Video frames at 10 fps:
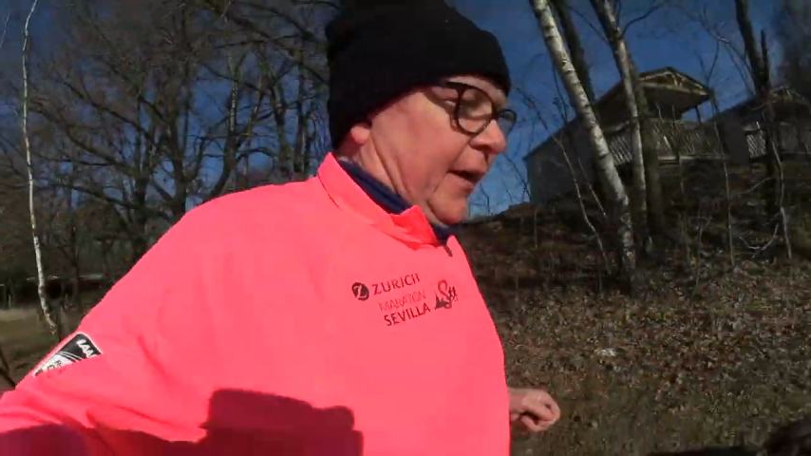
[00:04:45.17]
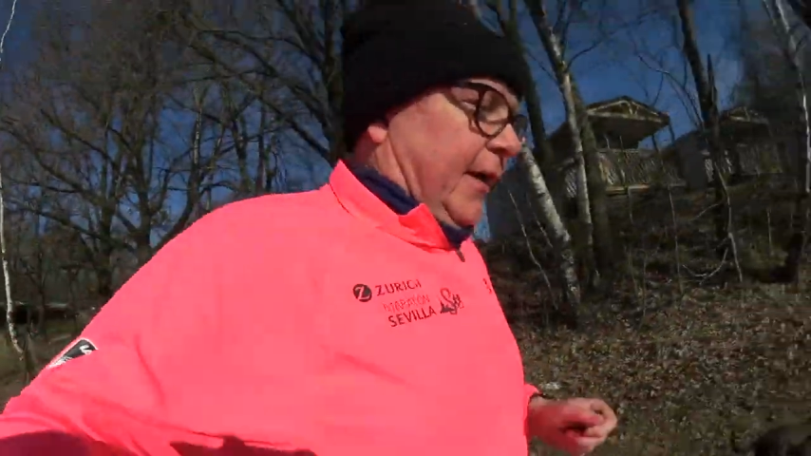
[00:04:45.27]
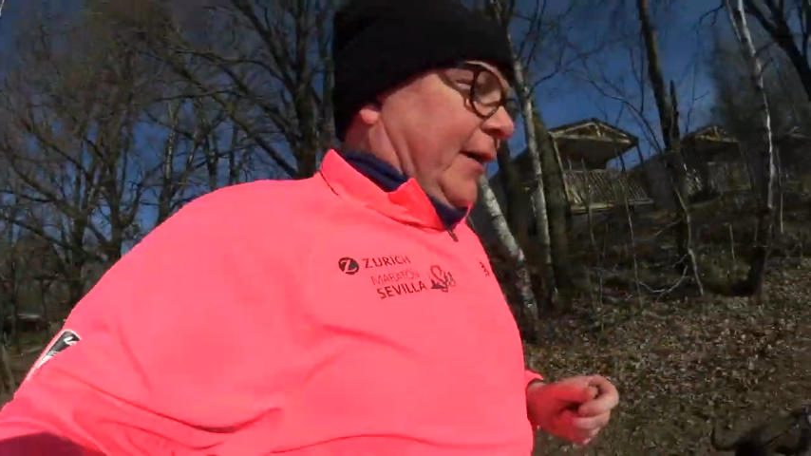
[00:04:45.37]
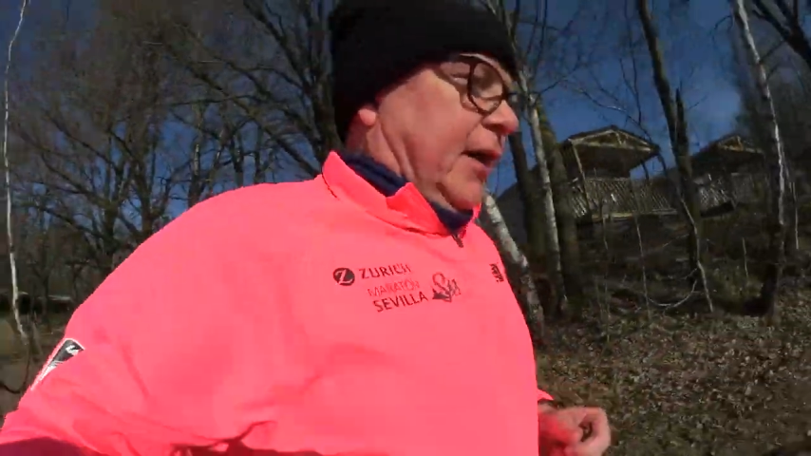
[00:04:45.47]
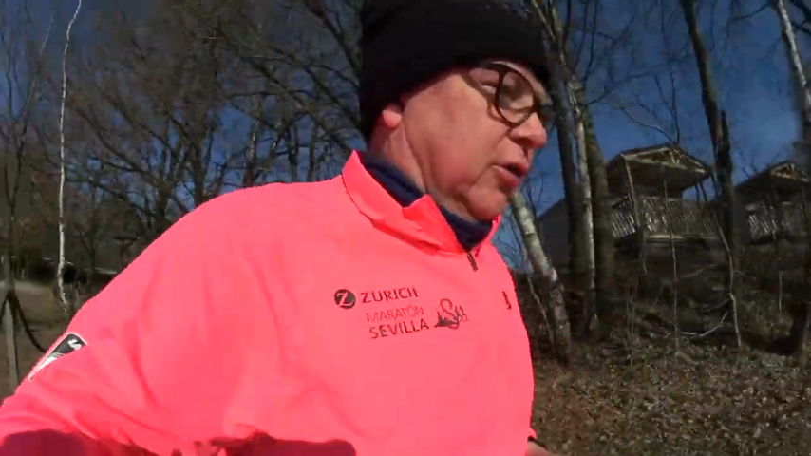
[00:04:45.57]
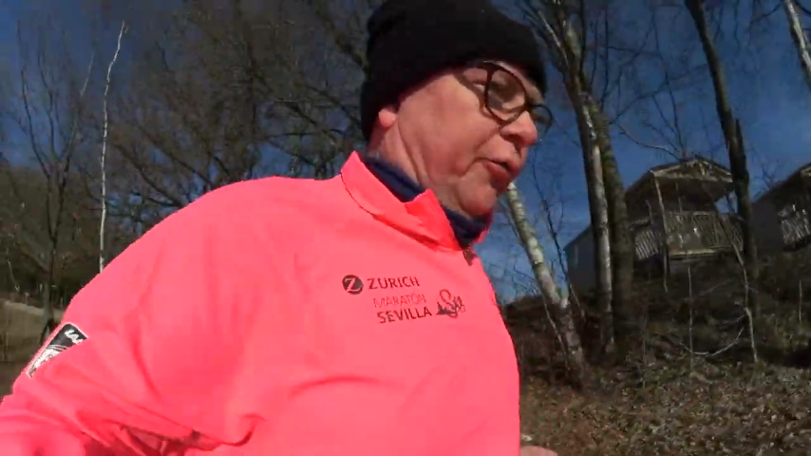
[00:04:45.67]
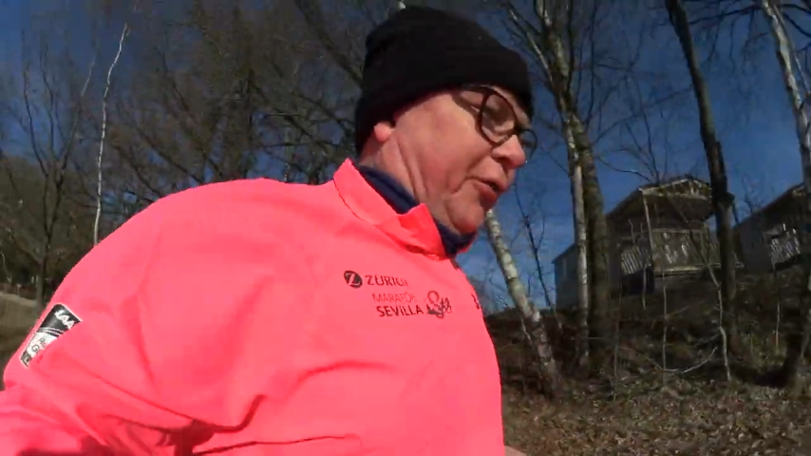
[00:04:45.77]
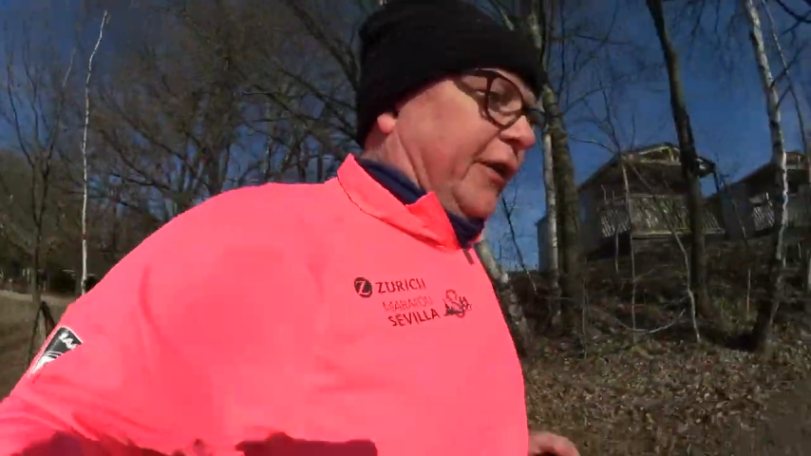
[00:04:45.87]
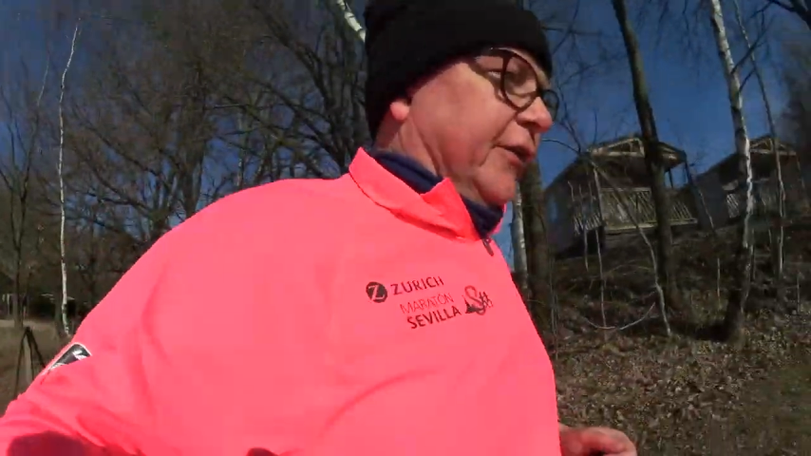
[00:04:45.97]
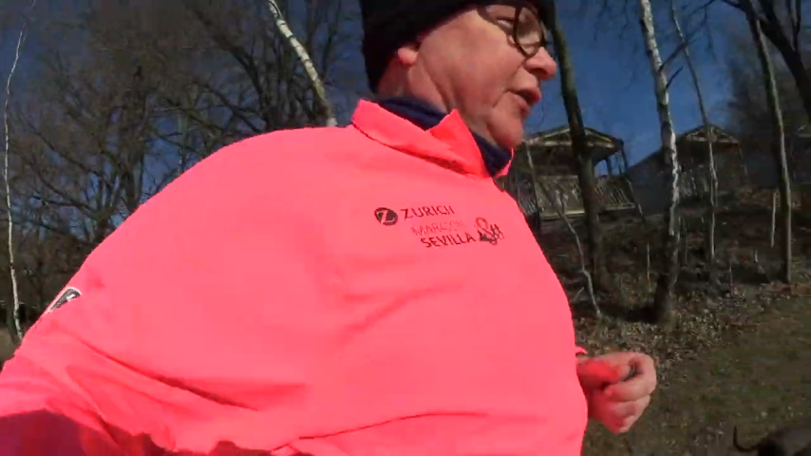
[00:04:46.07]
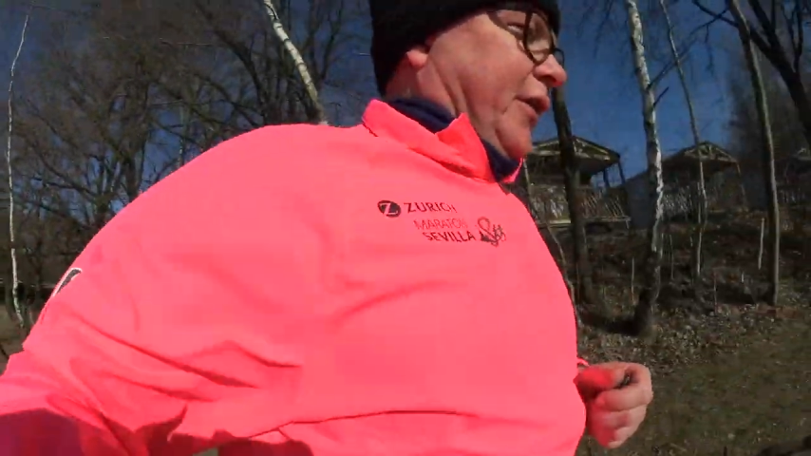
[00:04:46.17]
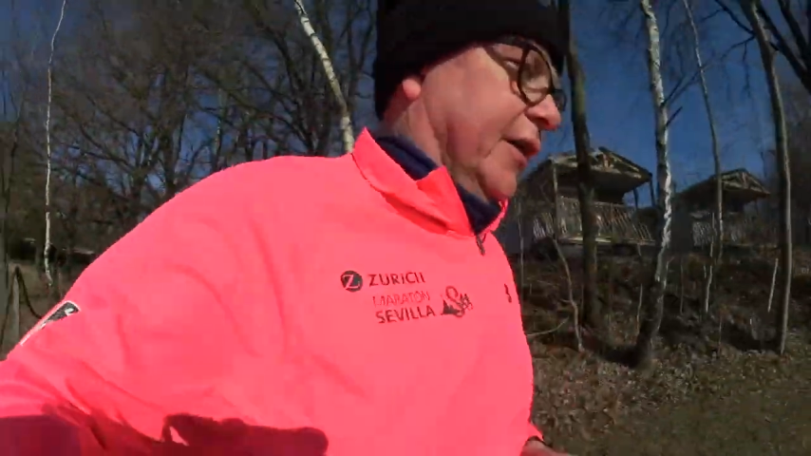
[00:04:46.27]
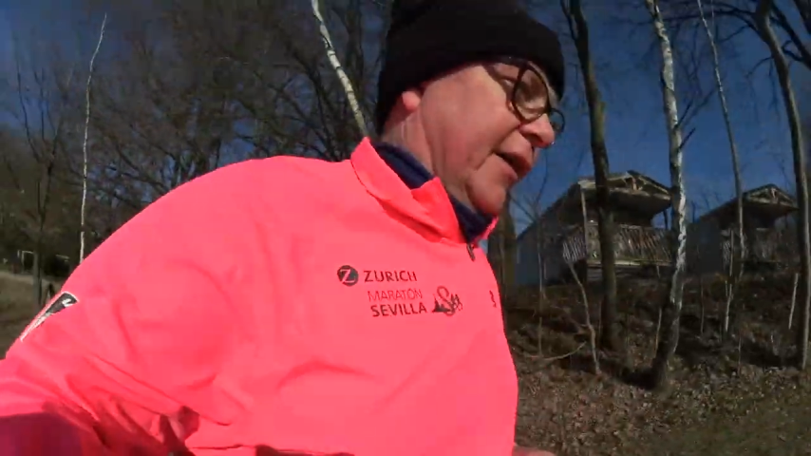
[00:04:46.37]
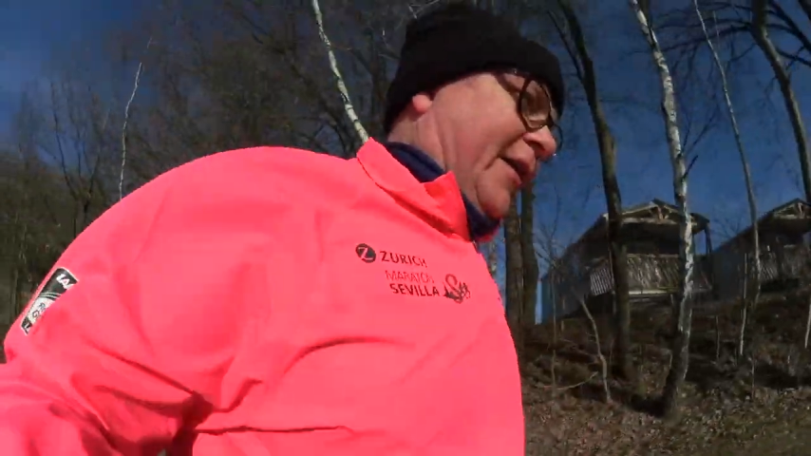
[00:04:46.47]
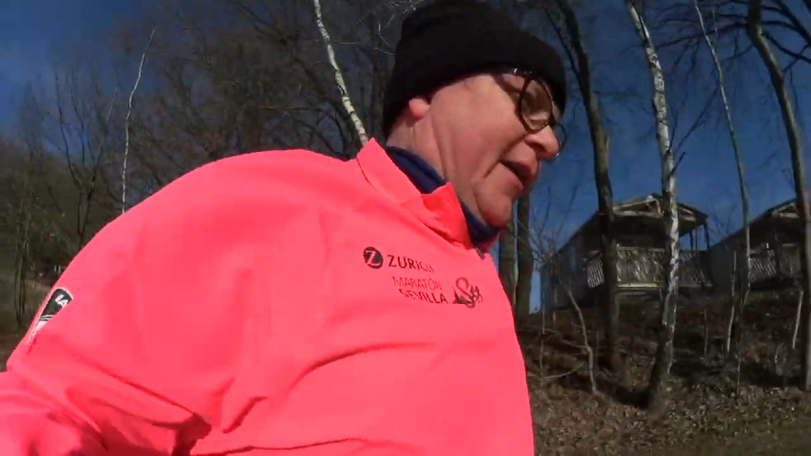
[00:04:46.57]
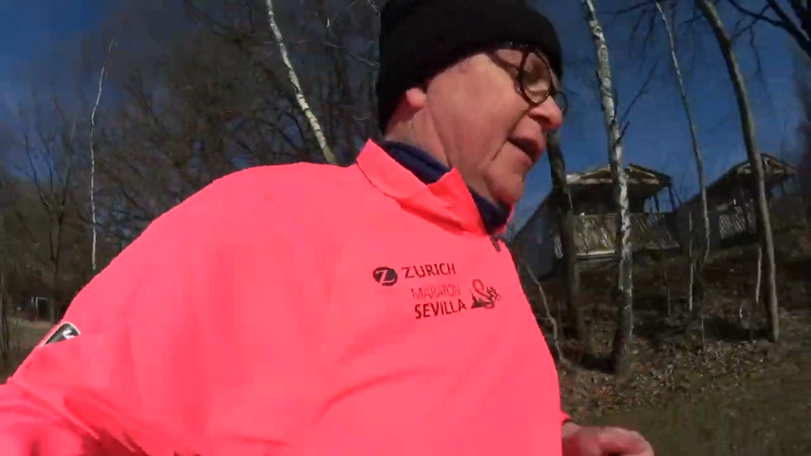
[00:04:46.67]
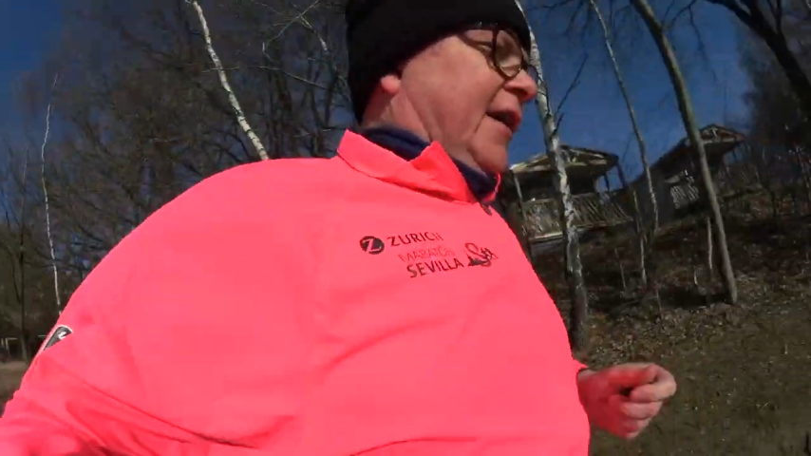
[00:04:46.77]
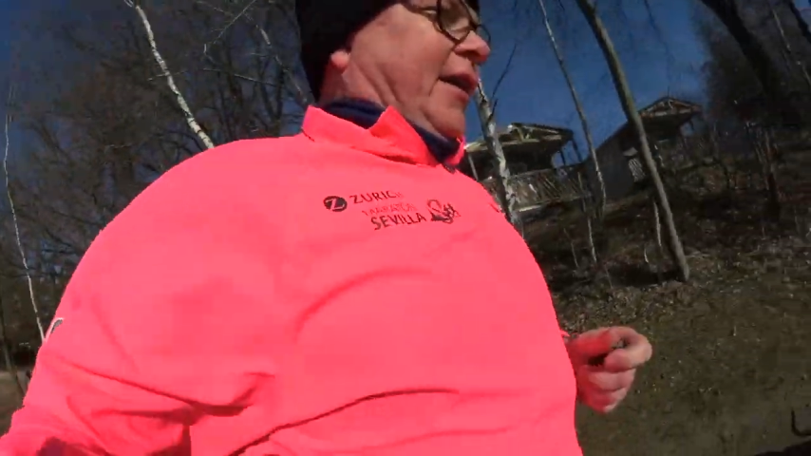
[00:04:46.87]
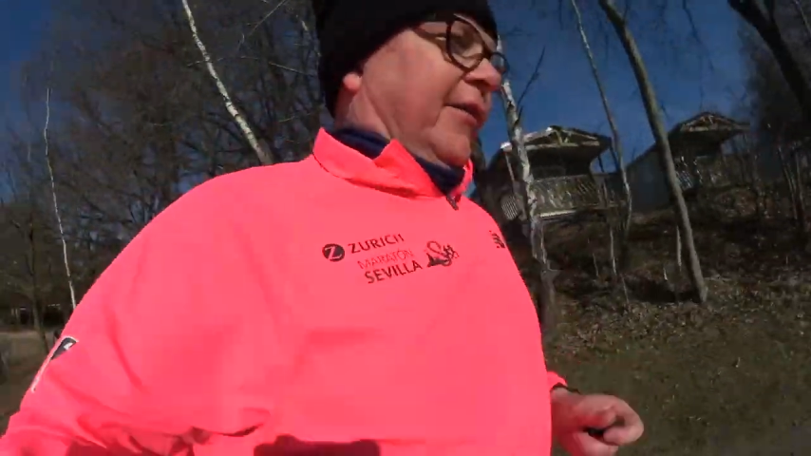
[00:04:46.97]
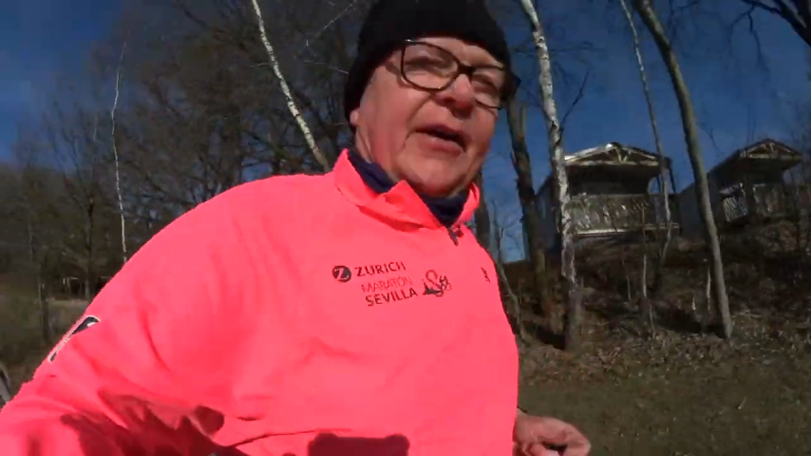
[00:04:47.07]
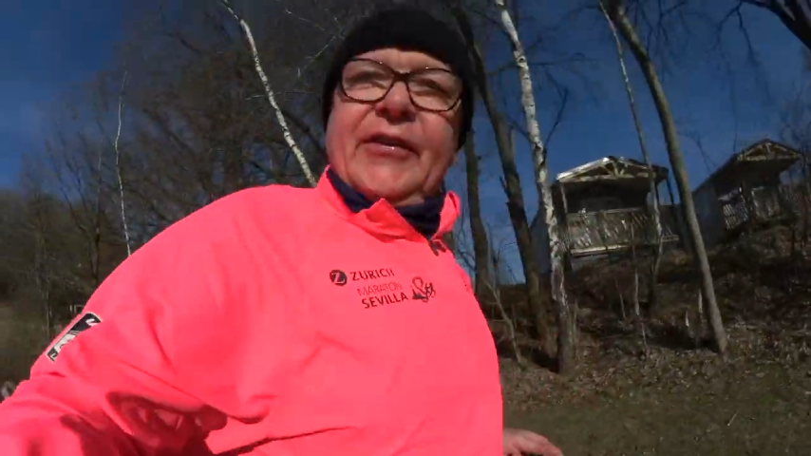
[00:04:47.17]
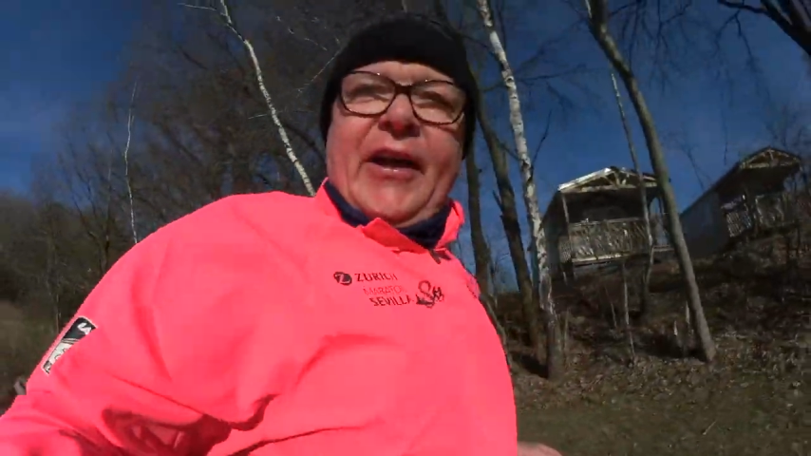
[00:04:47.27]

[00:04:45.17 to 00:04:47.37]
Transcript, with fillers: Äh, Luftlinie quasi